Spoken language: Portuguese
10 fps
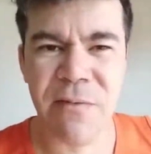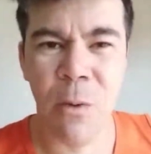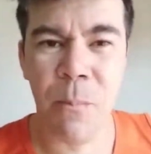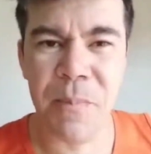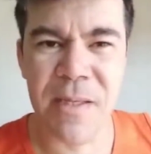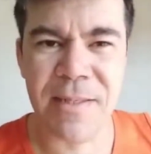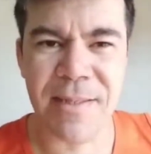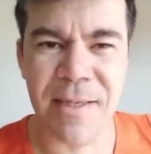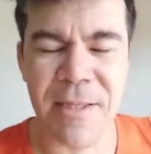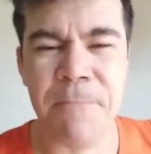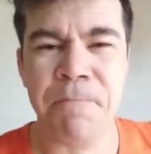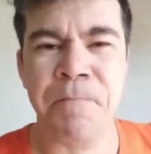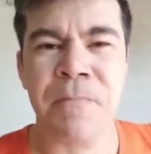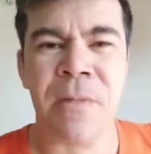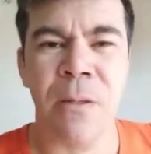tiver um Pix aí,
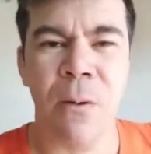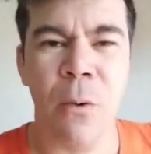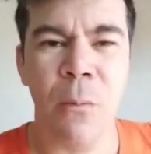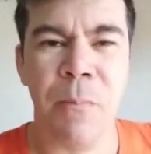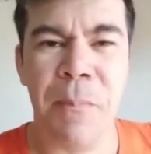ou